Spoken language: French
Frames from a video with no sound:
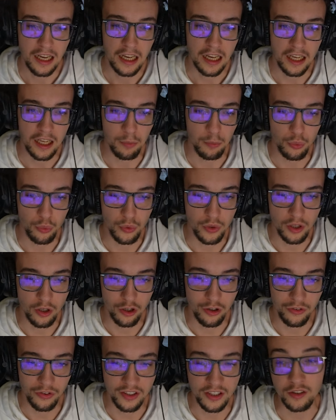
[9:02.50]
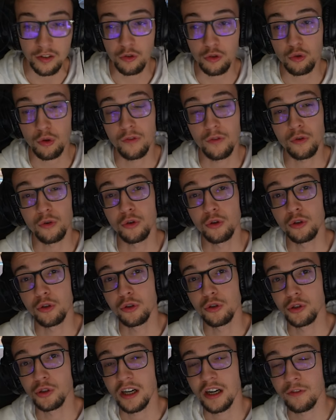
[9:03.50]
Et puis faites attention à
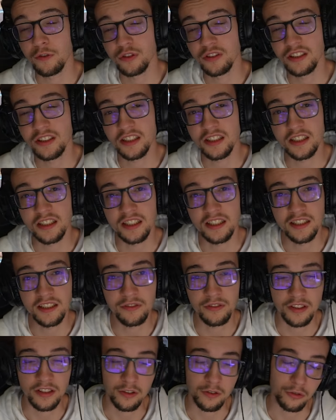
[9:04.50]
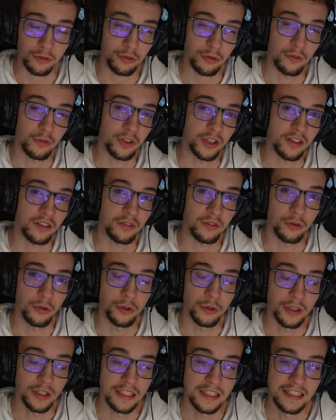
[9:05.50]
vos, à vos tickets, faites attention à vos
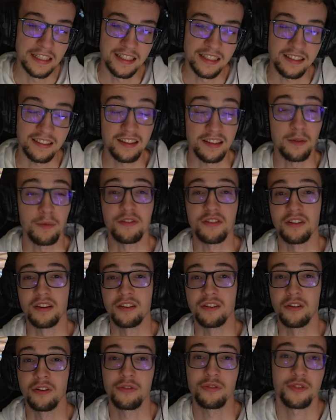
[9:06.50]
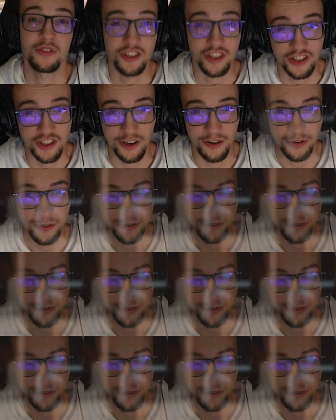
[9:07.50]
cristaux. C'était un 9 ciao ciao.